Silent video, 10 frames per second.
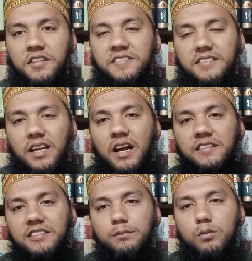जिस
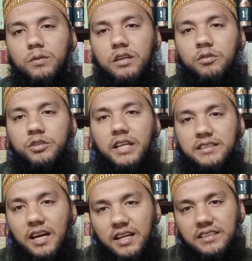तरह से मुमकिन हो या
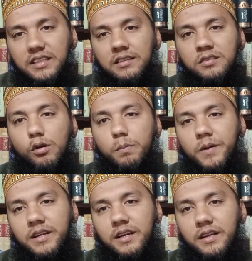ताकत के जोर
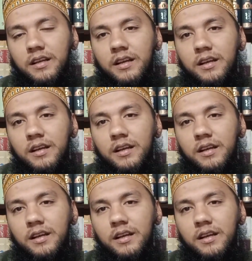पर करें